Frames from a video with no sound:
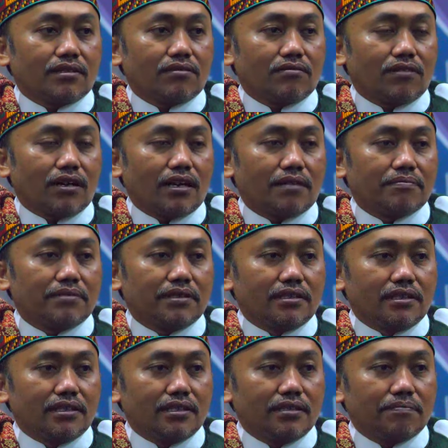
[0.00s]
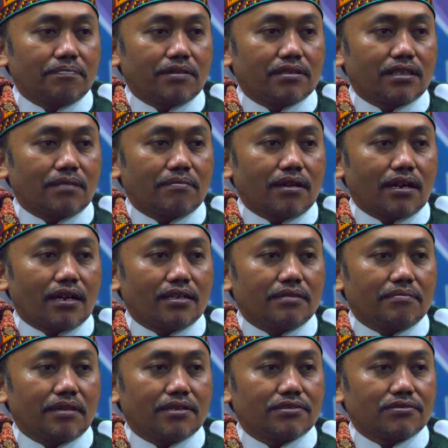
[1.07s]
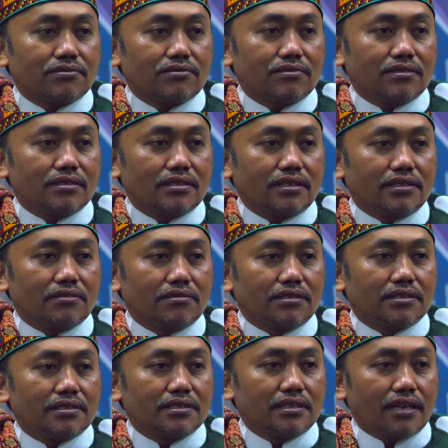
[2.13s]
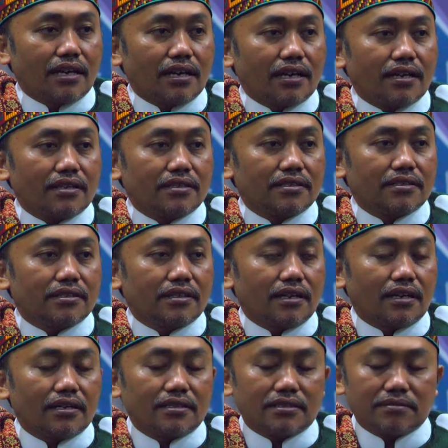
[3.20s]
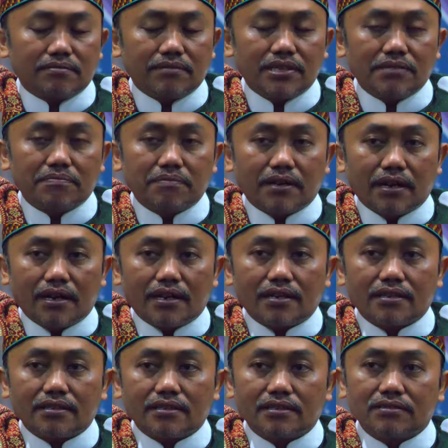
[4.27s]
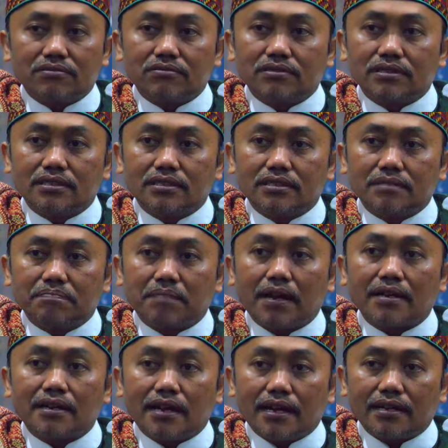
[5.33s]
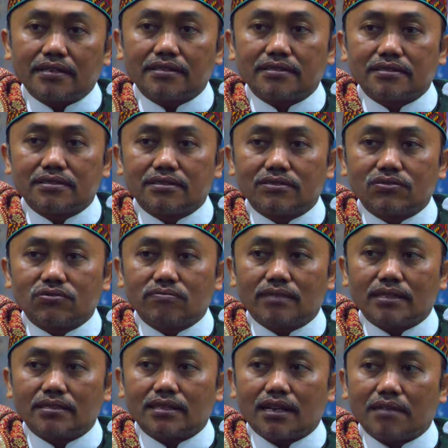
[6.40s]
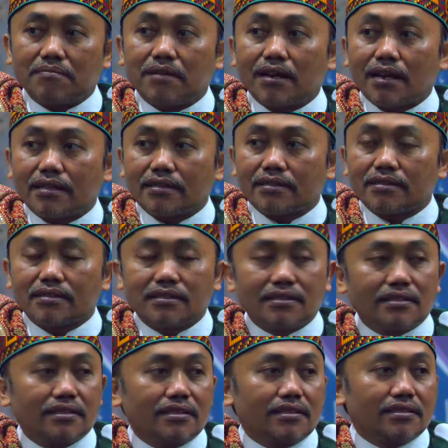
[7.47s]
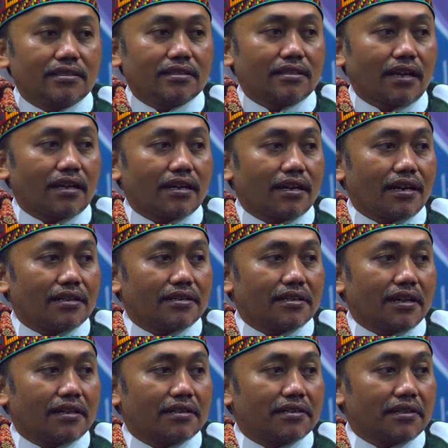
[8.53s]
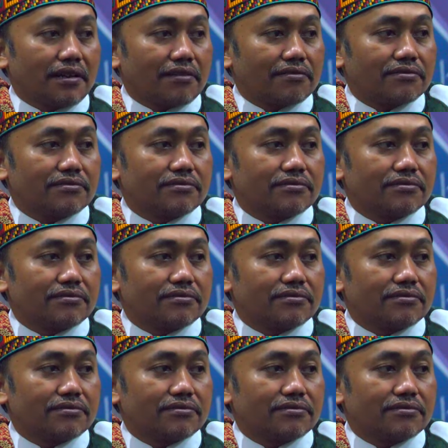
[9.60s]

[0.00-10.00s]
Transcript: Wahabi ini pertama kali masuk di Indonesia yang menyebar itu di Padang, Sumatera Barat, tetangga dengan Riau.